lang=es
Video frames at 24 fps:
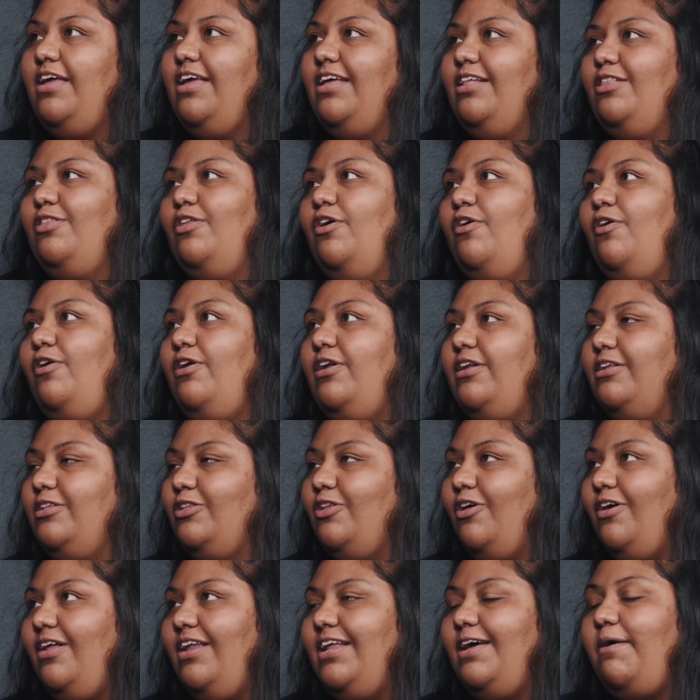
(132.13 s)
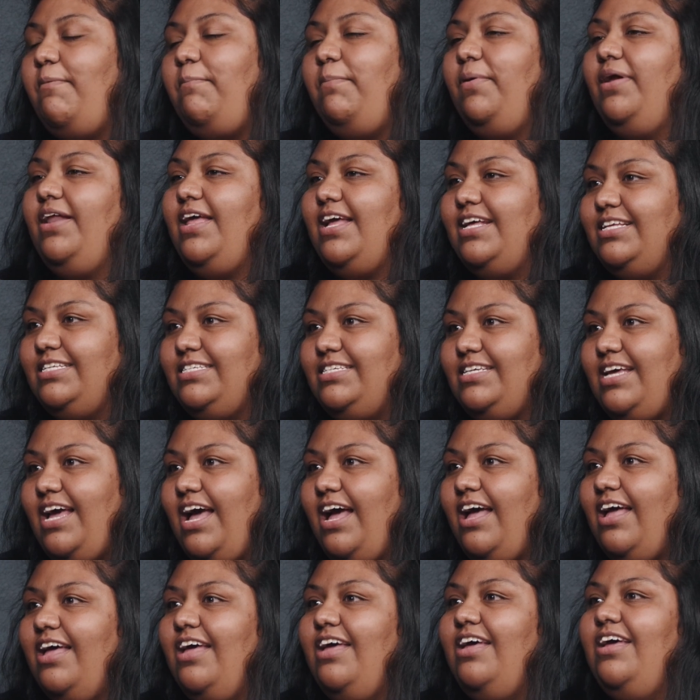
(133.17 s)
Y todo, toda la
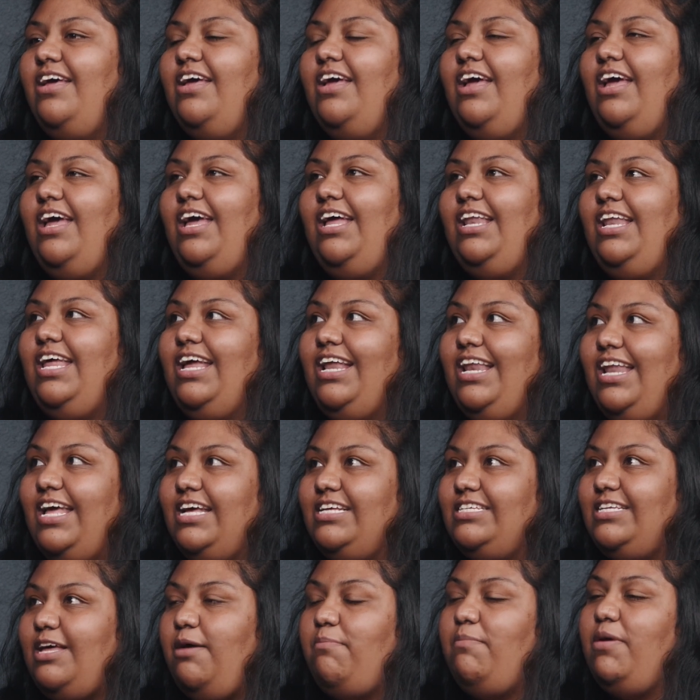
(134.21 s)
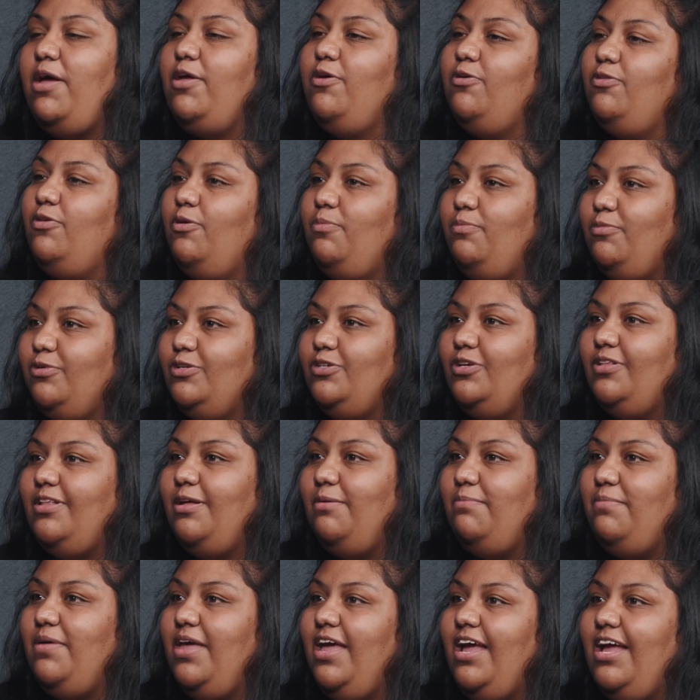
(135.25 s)
experiencia en la iglesia me ayudó mucho
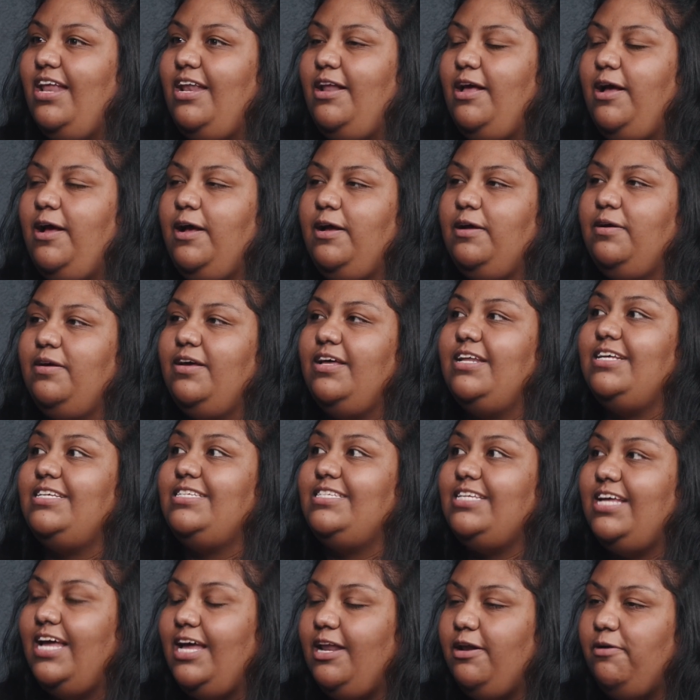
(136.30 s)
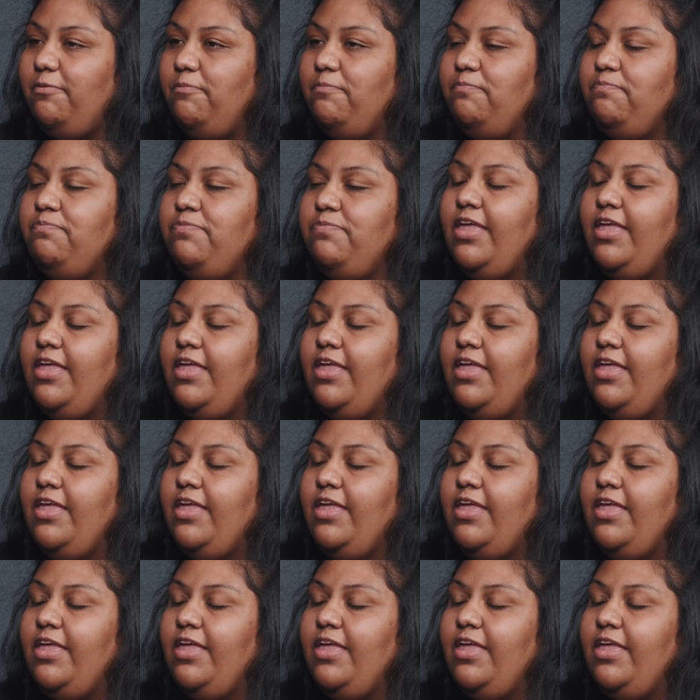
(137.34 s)
también a crecer.